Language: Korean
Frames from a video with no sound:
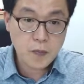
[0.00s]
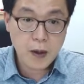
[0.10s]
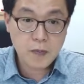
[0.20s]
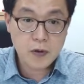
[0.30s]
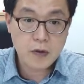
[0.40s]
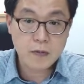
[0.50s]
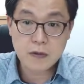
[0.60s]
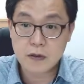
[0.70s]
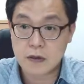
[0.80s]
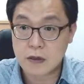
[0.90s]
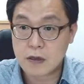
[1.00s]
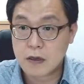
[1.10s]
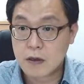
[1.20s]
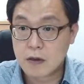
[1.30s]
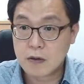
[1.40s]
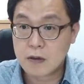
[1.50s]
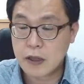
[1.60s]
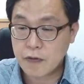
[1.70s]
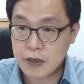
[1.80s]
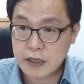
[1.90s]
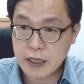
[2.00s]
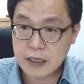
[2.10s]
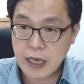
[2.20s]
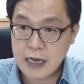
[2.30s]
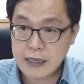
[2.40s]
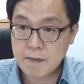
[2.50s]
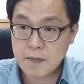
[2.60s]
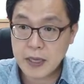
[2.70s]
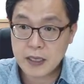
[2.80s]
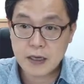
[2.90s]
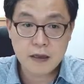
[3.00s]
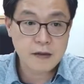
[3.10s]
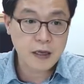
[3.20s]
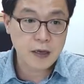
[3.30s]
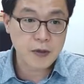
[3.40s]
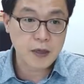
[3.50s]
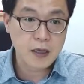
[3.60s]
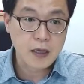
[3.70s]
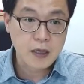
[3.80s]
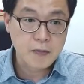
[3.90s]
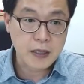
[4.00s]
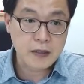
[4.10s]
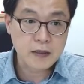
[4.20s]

방법을 사용할 때 이 아담백이라는 사람이 만든